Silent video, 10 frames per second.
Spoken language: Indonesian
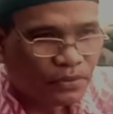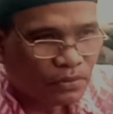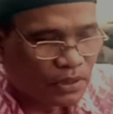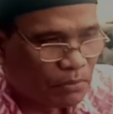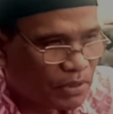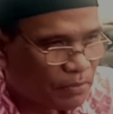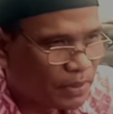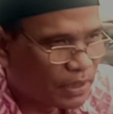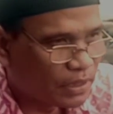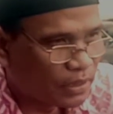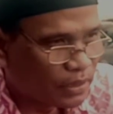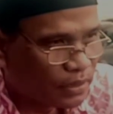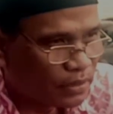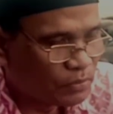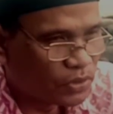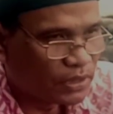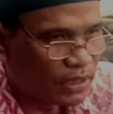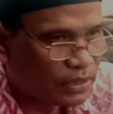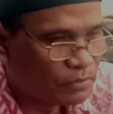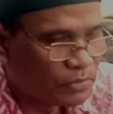terutama para
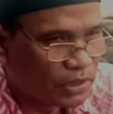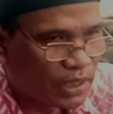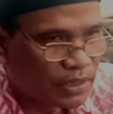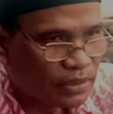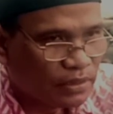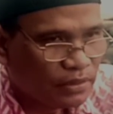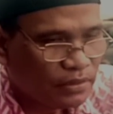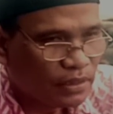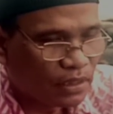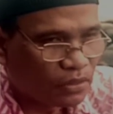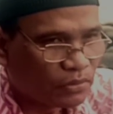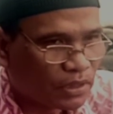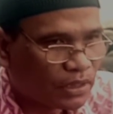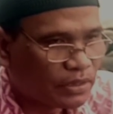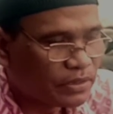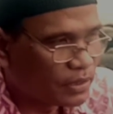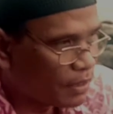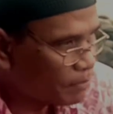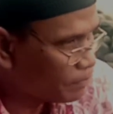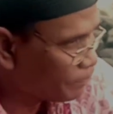murtadin-murtadin yang keluar dari Islam.